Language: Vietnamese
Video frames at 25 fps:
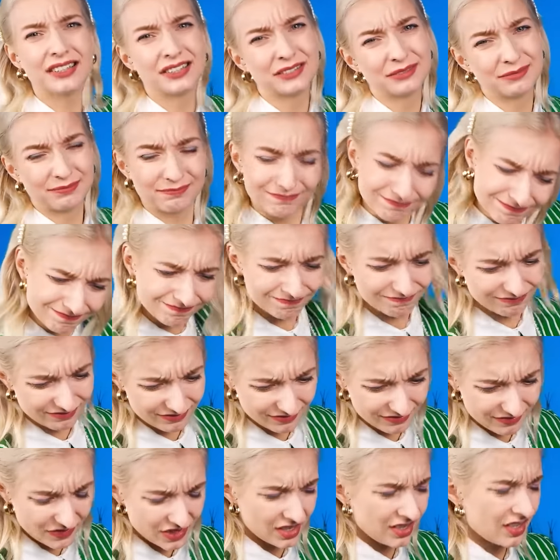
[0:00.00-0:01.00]
Đang xếp quần
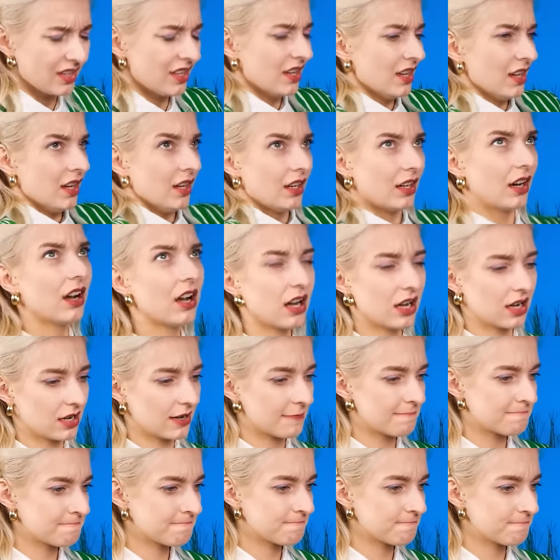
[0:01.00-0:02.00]
áo vào vali cơ mà.
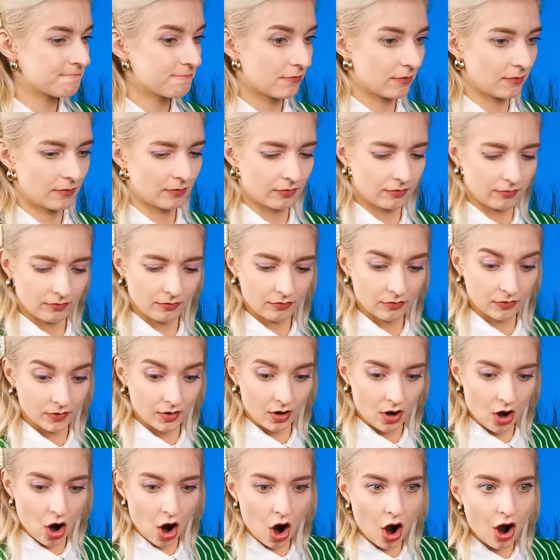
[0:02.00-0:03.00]

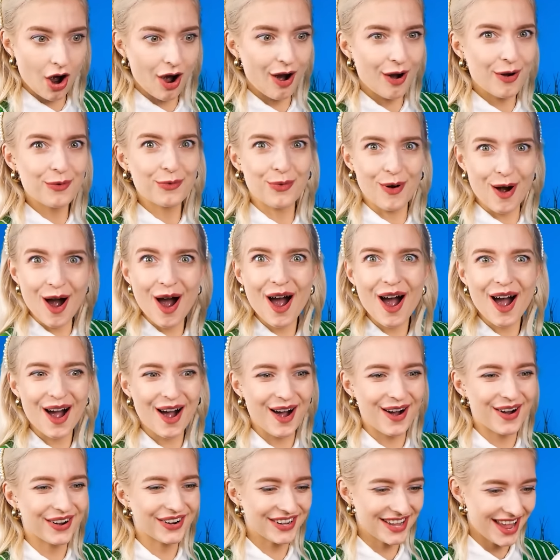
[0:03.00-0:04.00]
Đợi đã.
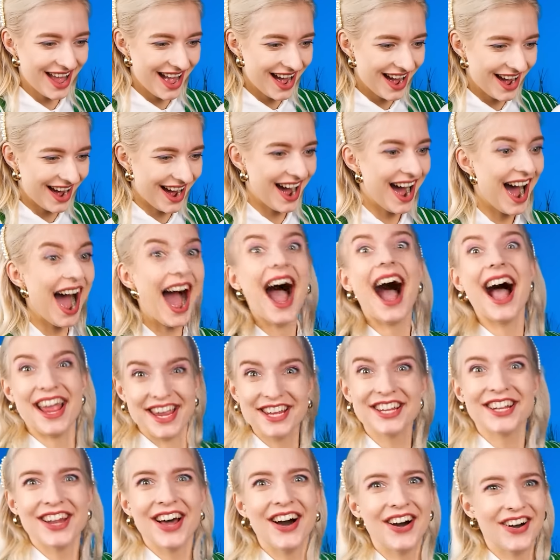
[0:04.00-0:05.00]
Nhìn cái hộp
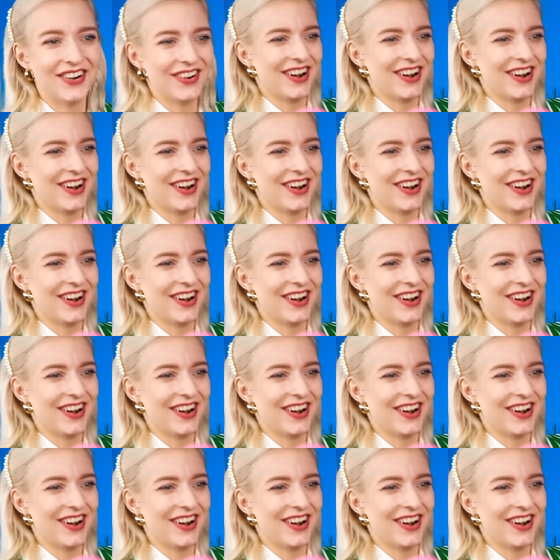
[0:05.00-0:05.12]
này lại